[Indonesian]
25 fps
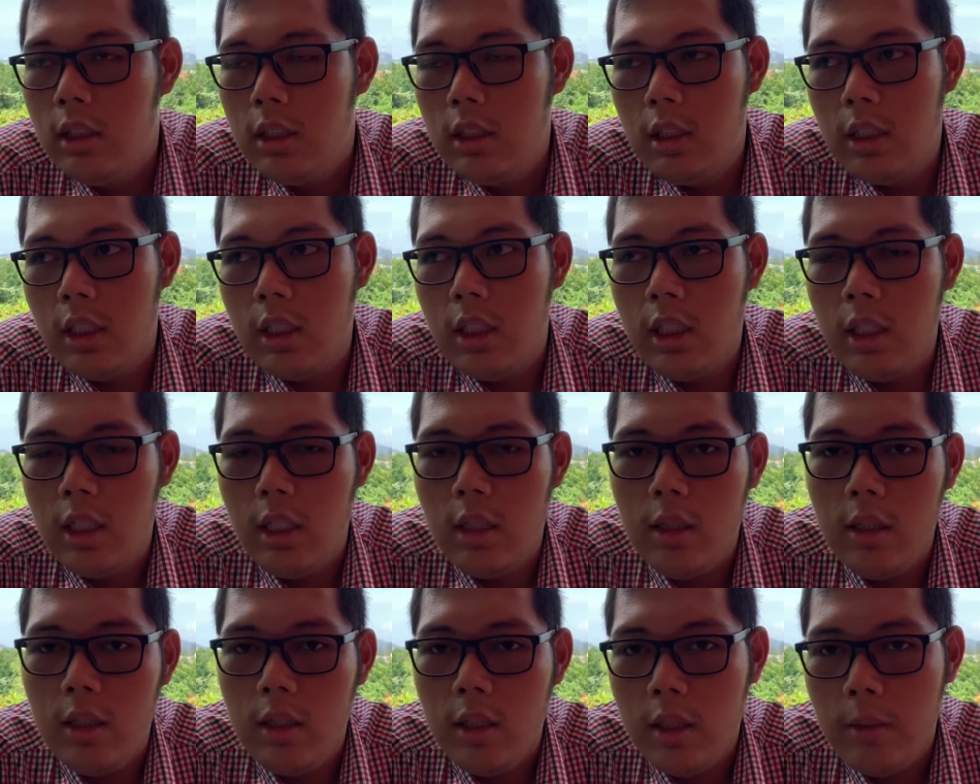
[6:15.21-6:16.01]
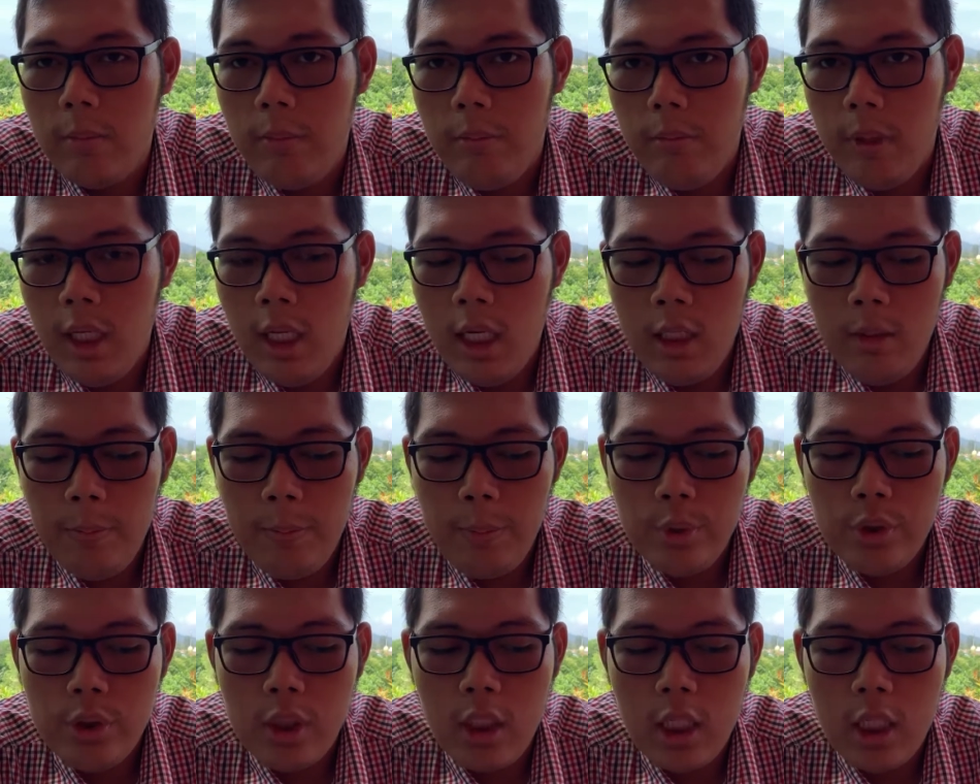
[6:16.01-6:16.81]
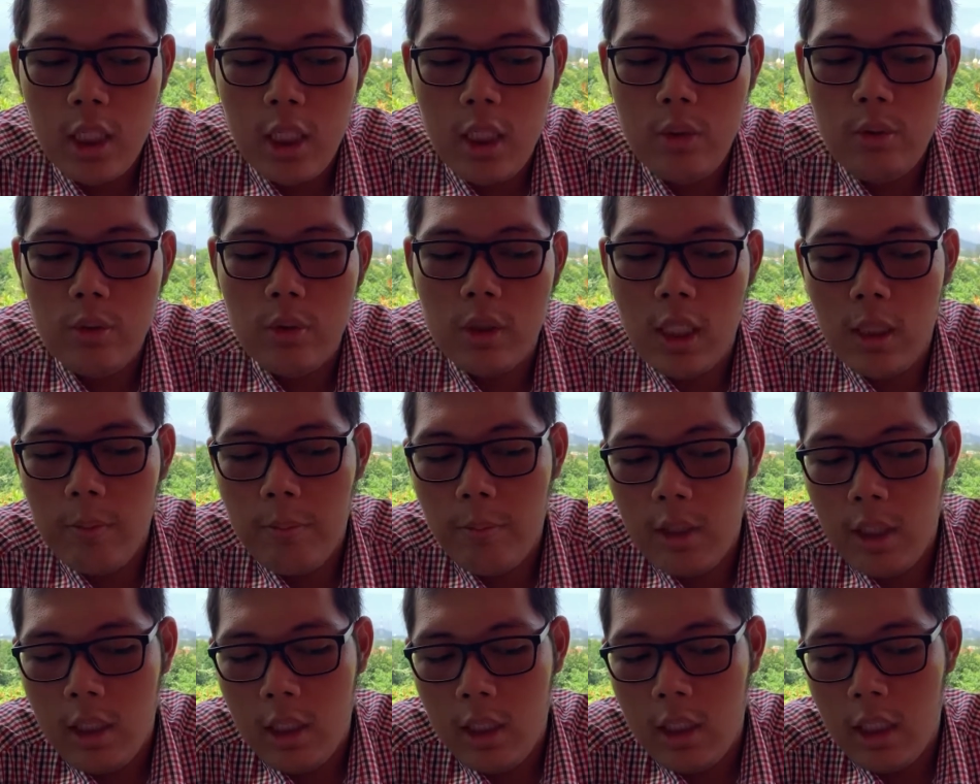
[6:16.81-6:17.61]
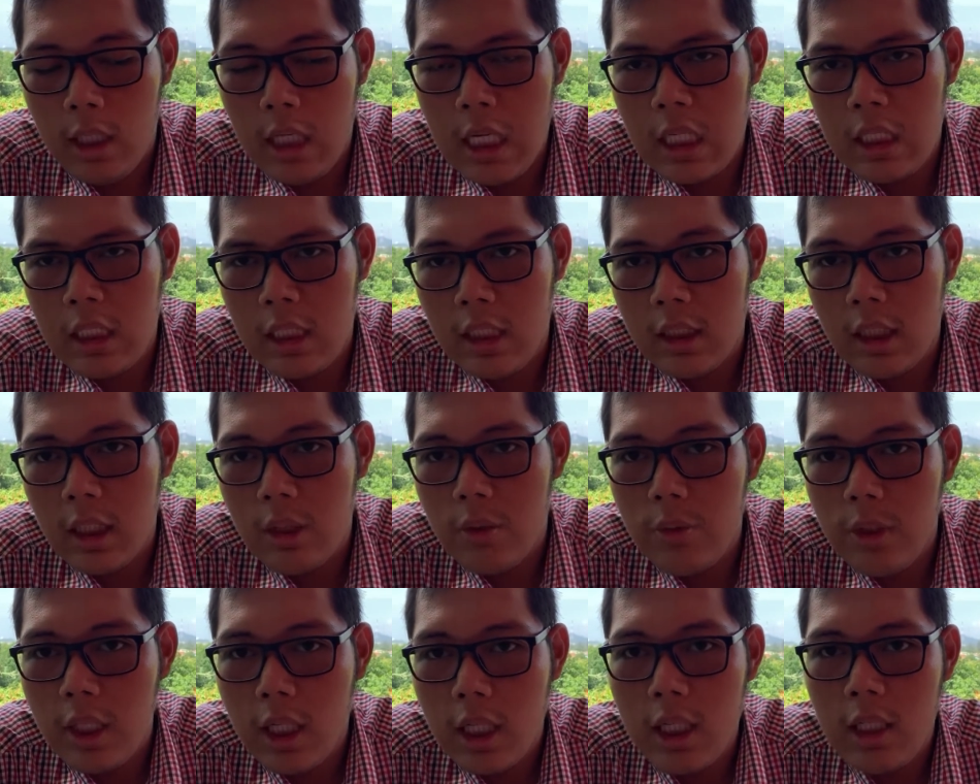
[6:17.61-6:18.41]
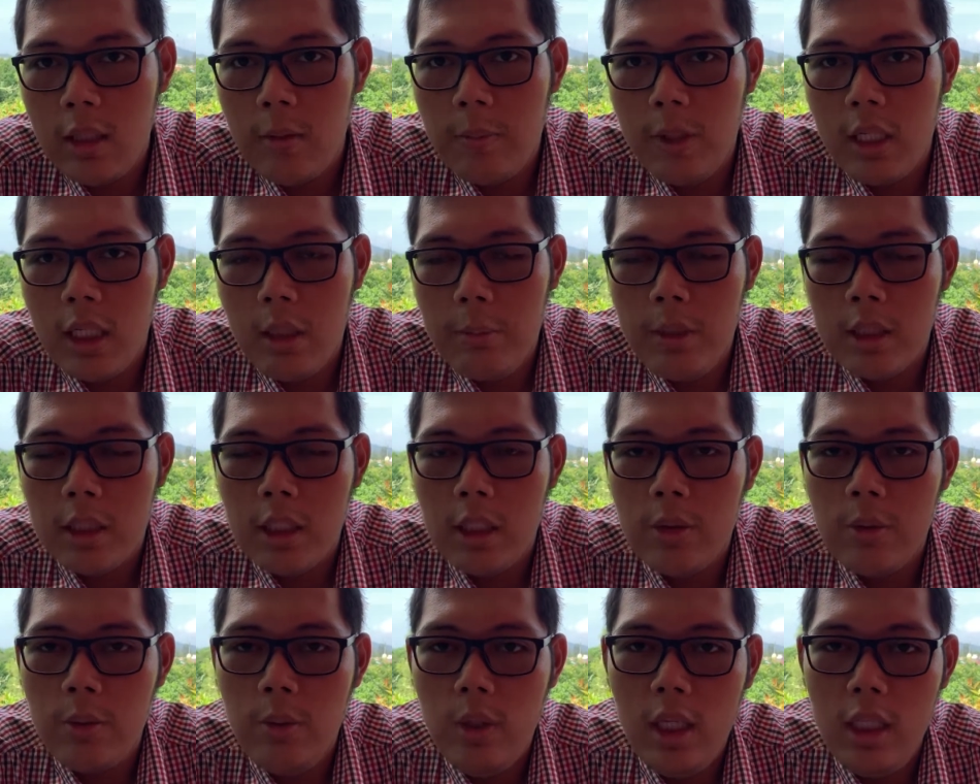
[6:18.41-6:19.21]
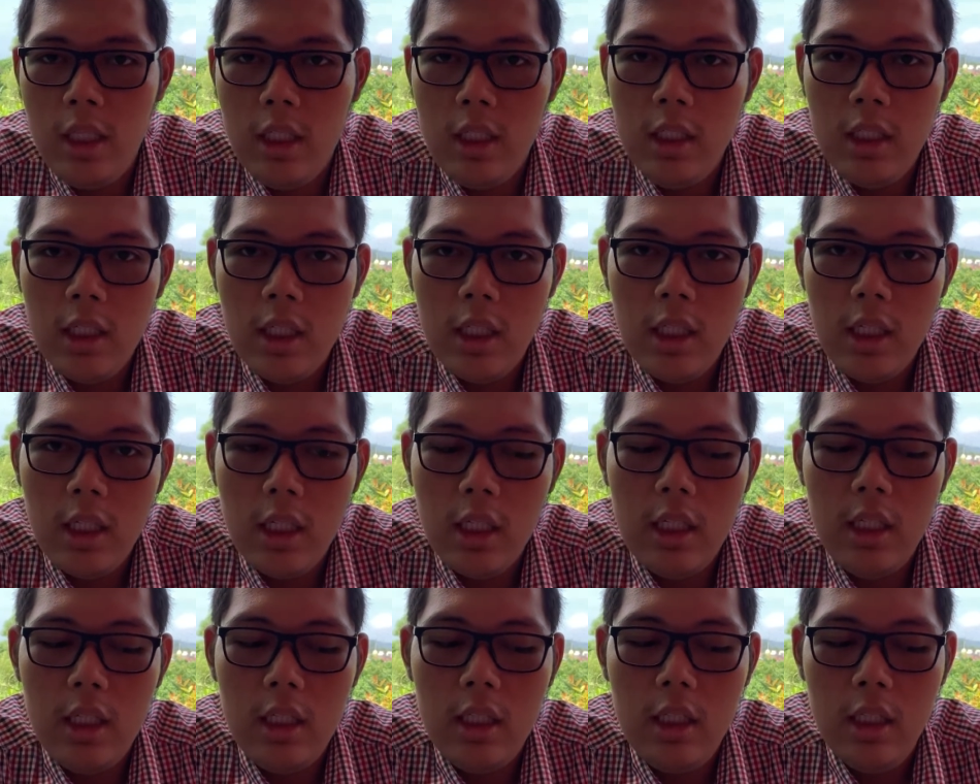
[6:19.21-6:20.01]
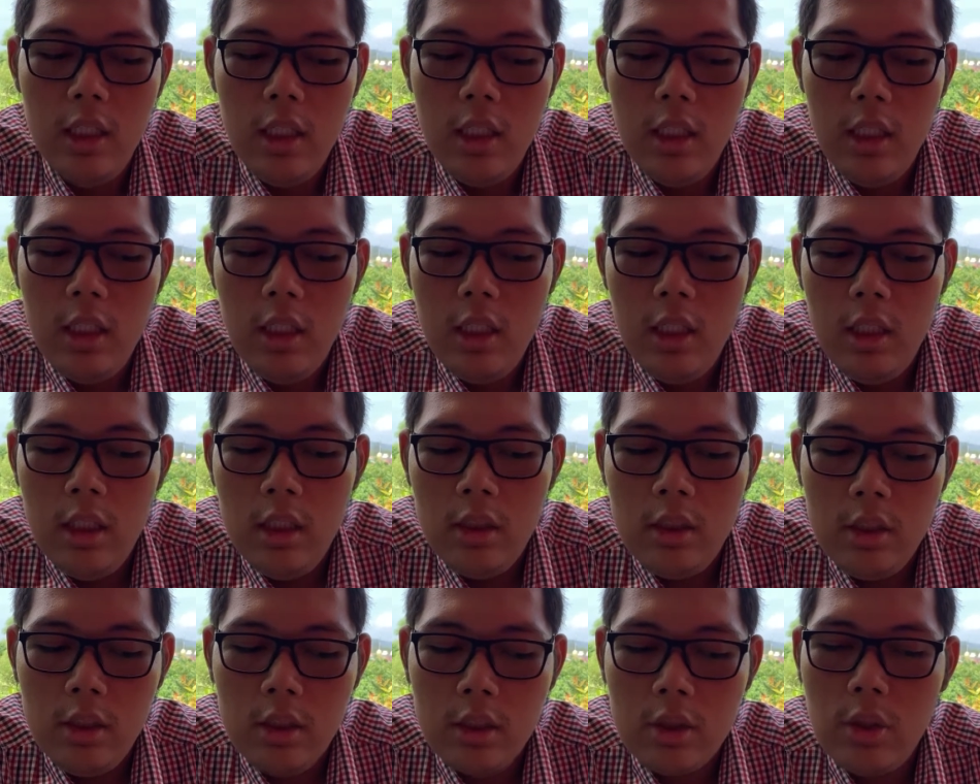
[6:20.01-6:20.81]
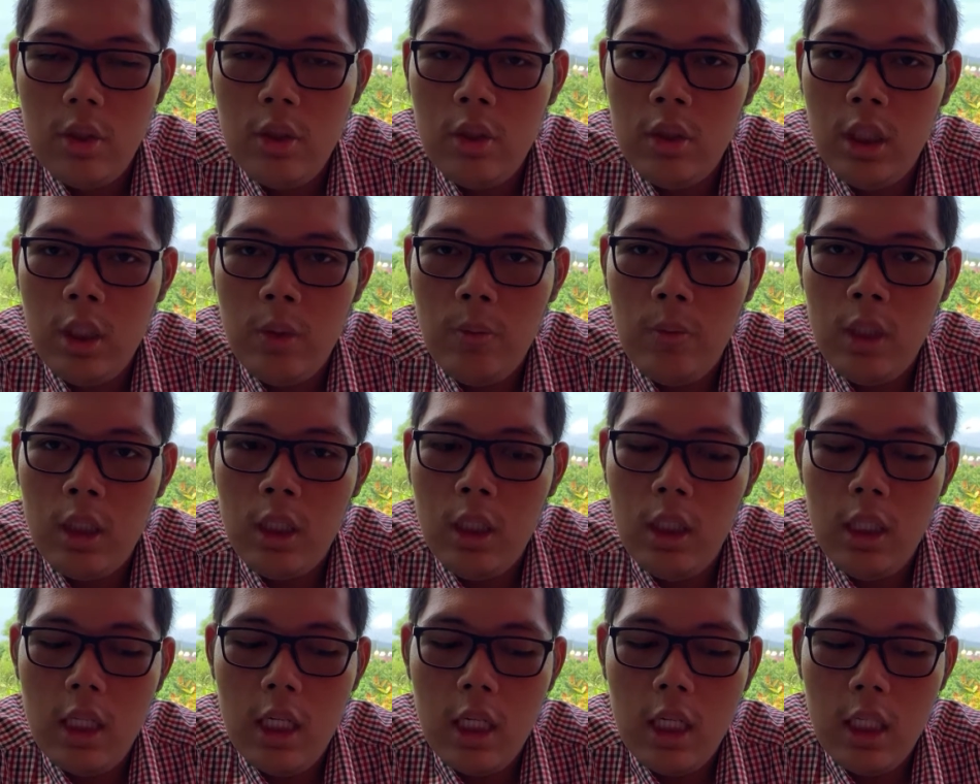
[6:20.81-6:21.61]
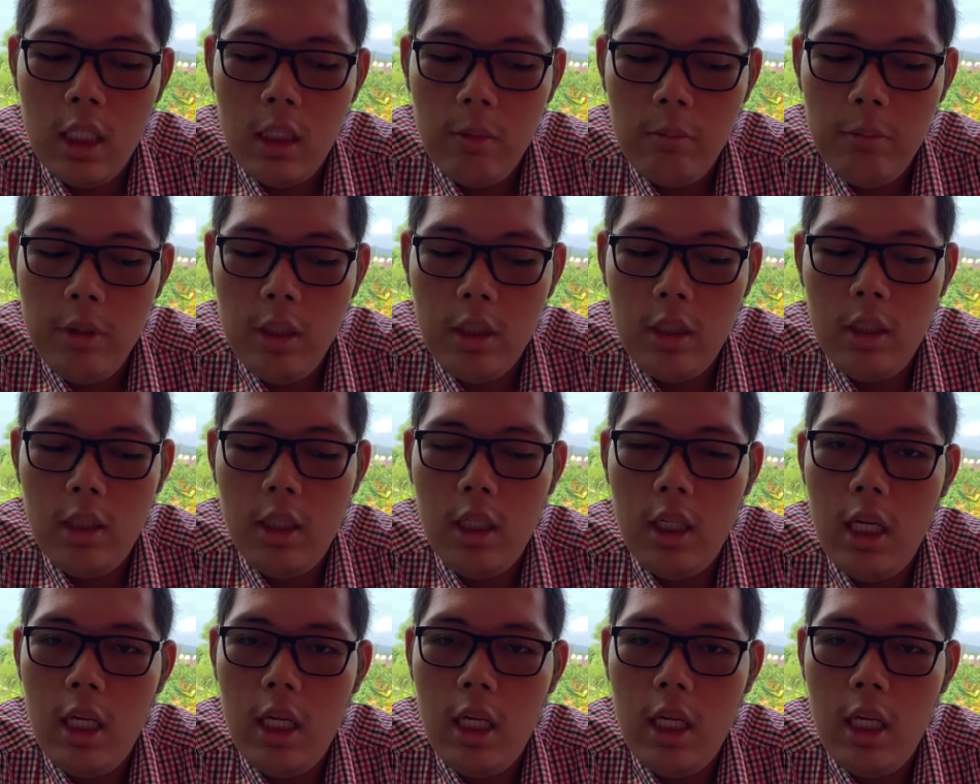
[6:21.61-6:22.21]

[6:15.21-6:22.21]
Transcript: Ya, bahan pustaka utama yang akan kita gunakan pada mata kuliah ini adalah Cisco Networking Academic